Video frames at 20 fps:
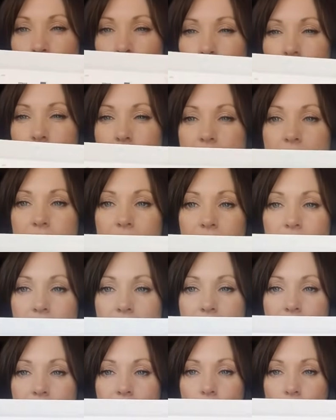он. Классика
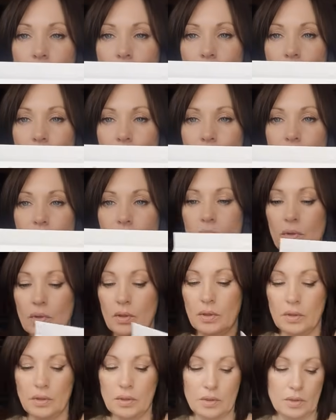версачи
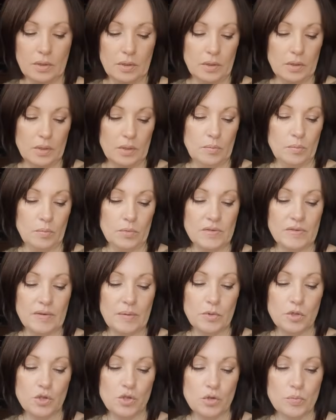мы с
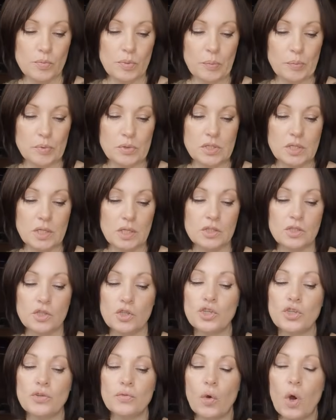вами ничего не пропустили,
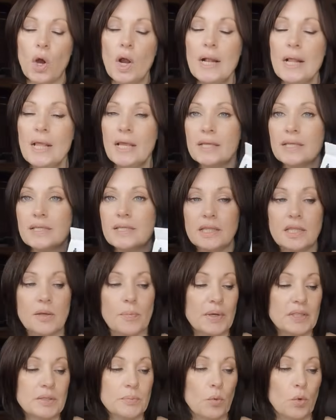ничего. Из этой
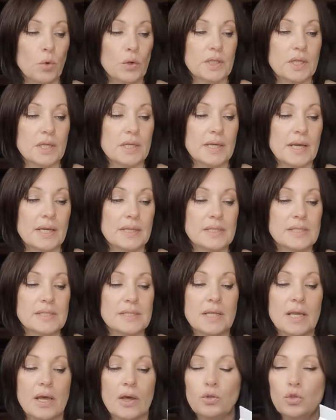подборки я не
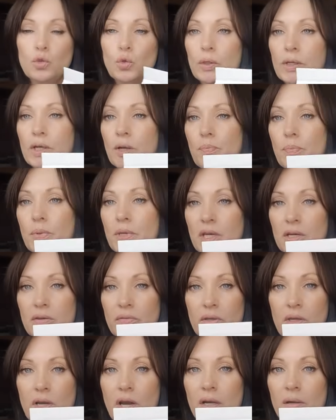знаю только
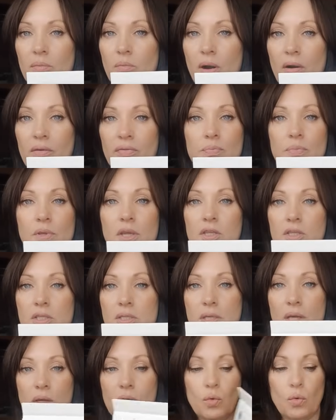первый, Армав мне не
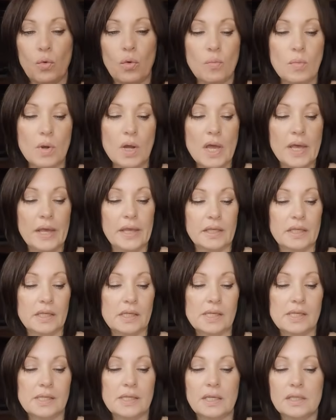знаком, и
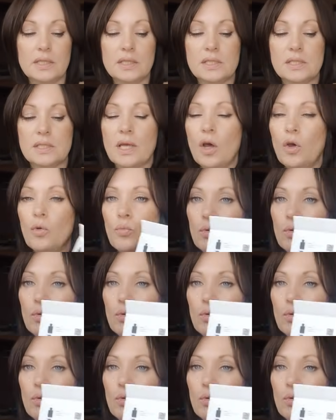я не знаю